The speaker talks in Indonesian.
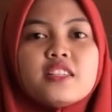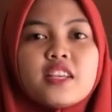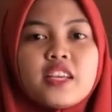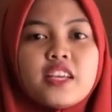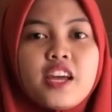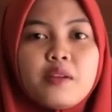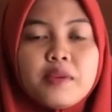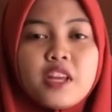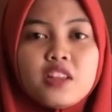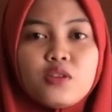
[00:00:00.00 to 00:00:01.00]
Yang
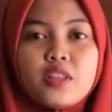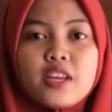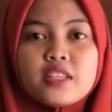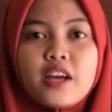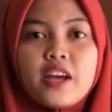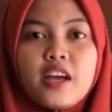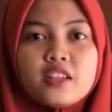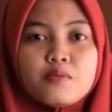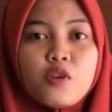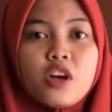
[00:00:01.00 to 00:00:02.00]
pidato dari saya,
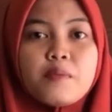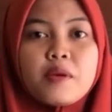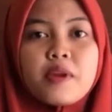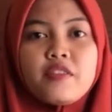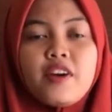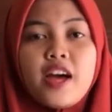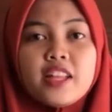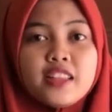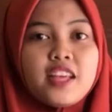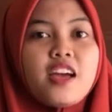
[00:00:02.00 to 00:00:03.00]
semoga bermanfaat.
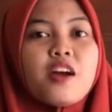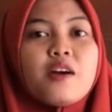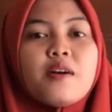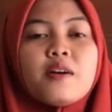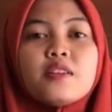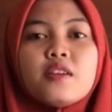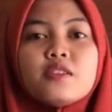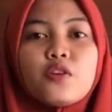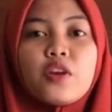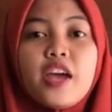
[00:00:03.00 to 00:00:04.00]

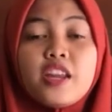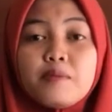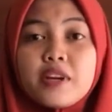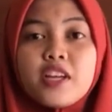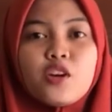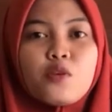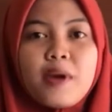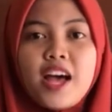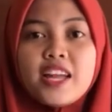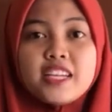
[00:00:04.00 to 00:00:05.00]
Sore hari
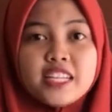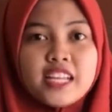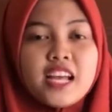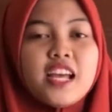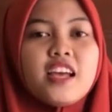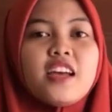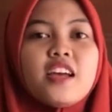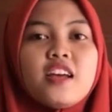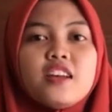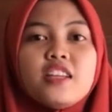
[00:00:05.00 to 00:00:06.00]
perlindungan kami
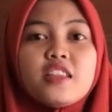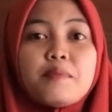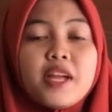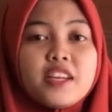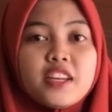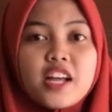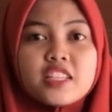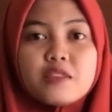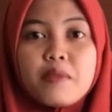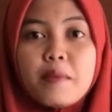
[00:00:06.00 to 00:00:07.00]
ditemani dengan
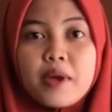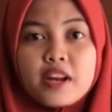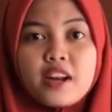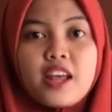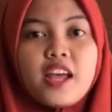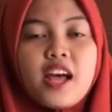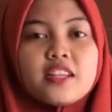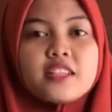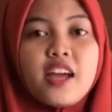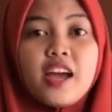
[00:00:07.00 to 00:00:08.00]
semangat.
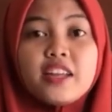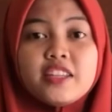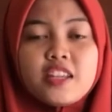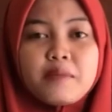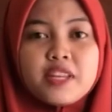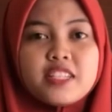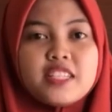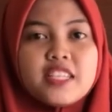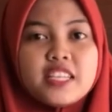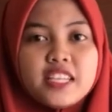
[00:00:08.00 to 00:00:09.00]
Saya akhiri disana di
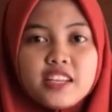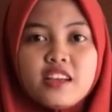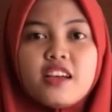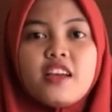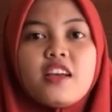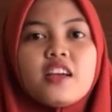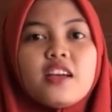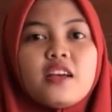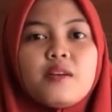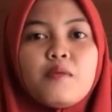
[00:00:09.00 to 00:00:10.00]
sini.
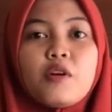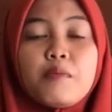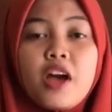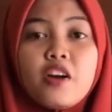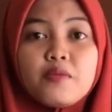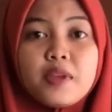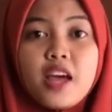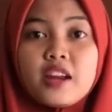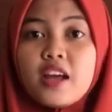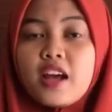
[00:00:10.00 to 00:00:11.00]
Mohon maaf bila
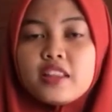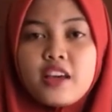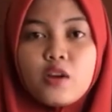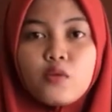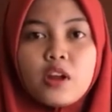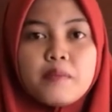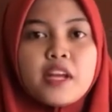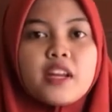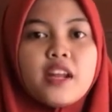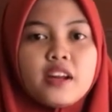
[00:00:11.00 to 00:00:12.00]
ada kata yang kurang
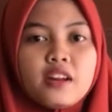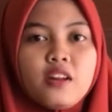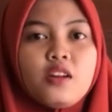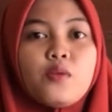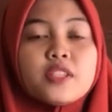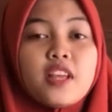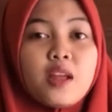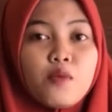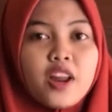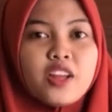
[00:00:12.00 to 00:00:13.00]
berkenan.
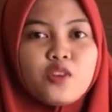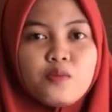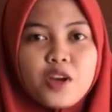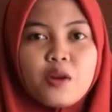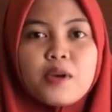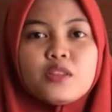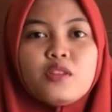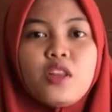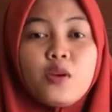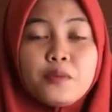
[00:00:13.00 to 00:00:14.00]
Wassalamualaikum
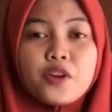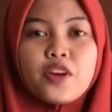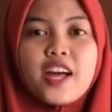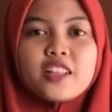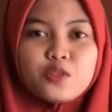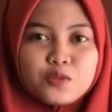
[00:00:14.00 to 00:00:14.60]
warahmatullahi wabarakatuh.